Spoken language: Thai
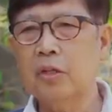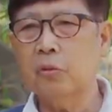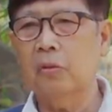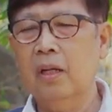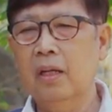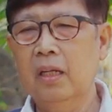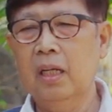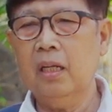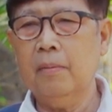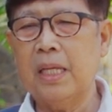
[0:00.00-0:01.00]
ที่สุด
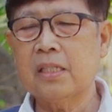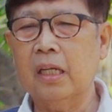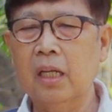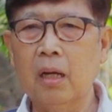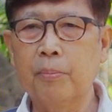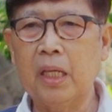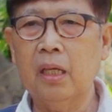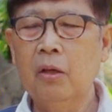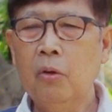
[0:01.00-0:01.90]
นี่เป็นสิ่งที่คัมภีร์